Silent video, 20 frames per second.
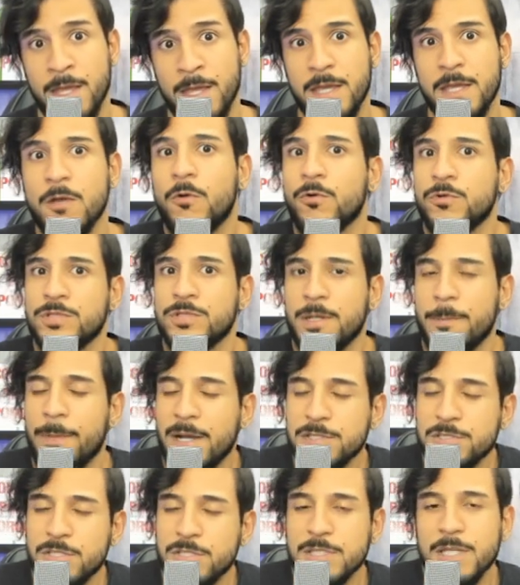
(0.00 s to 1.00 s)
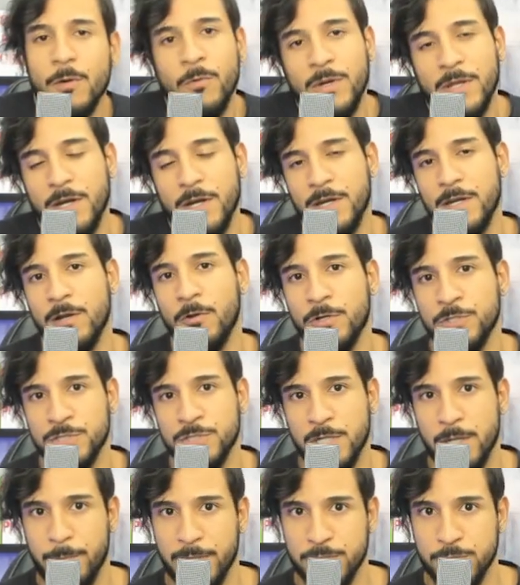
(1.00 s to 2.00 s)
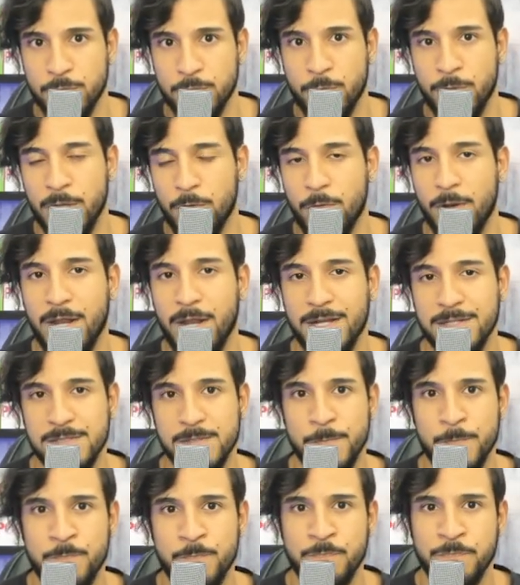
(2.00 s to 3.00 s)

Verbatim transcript: Em contrapartida, a Ucrânia, logicamente, não reconhece,